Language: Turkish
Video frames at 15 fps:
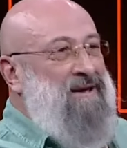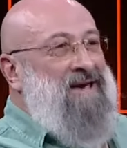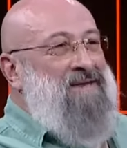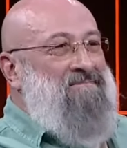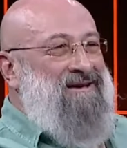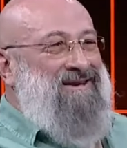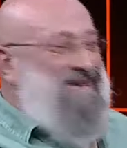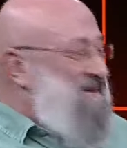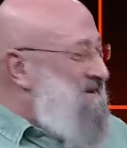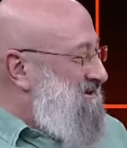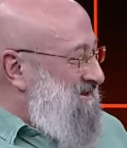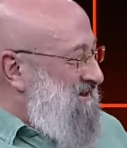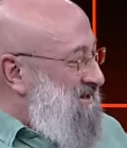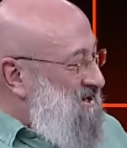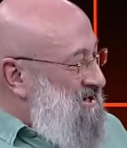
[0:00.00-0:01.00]
benim
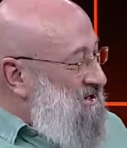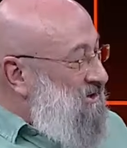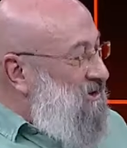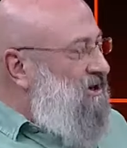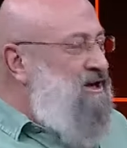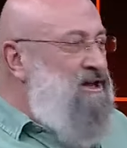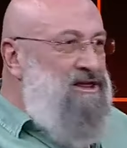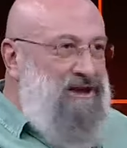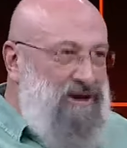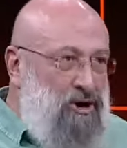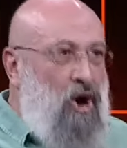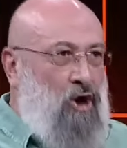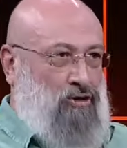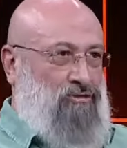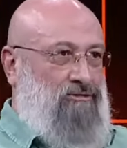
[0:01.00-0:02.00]
şey kırgınlık
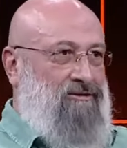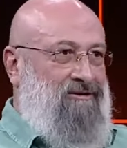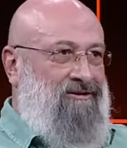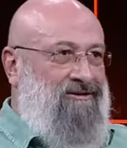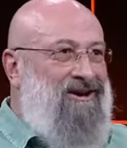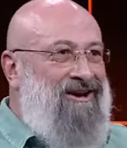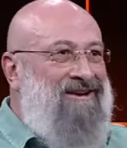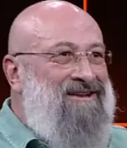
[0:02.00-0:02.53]
yok. Yok.